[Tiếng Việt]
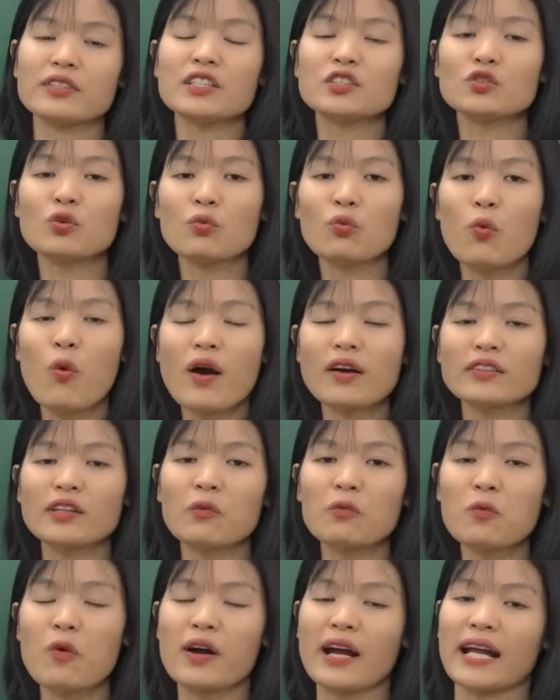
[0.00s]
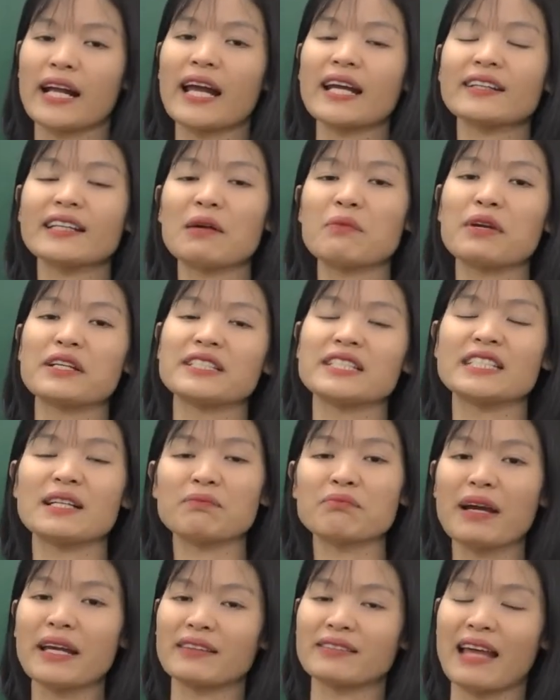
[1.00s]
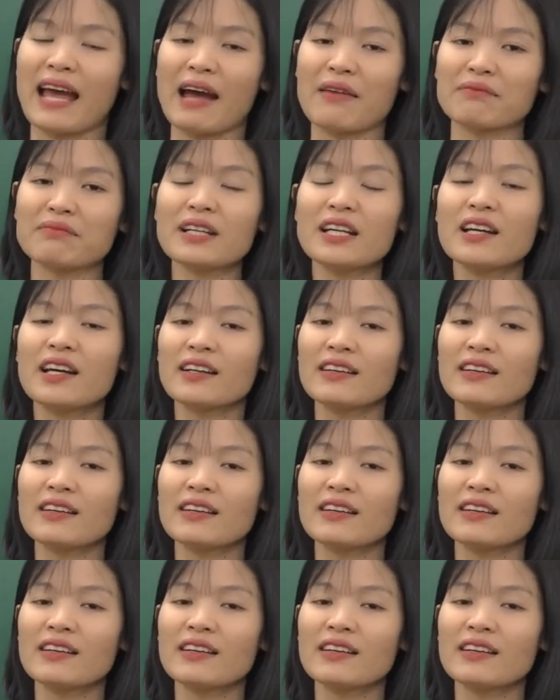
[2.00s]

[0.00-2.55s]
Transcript: như Trung Quốc trong cuộc cải cách năm 1978